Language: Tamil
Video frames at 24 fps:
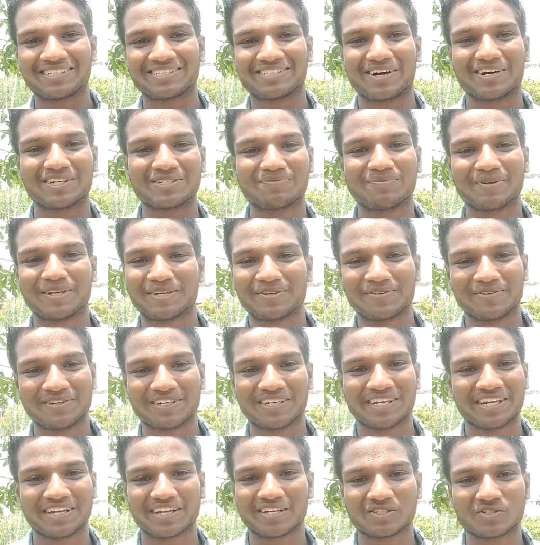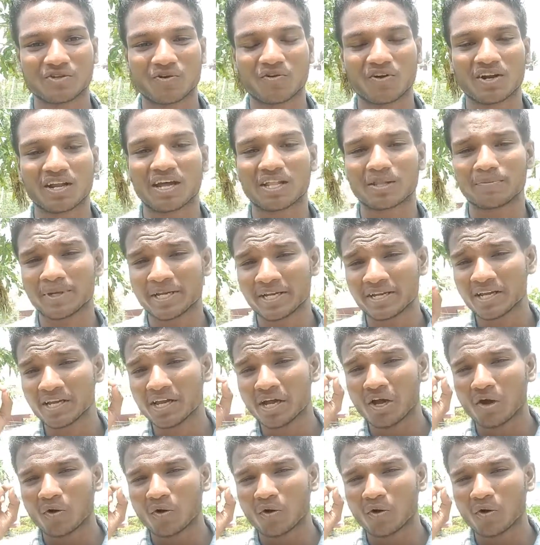சார்ஜ் பெர் யூனிட் ஏரியான்னு சொல்லுவாங்க அது மாதிரி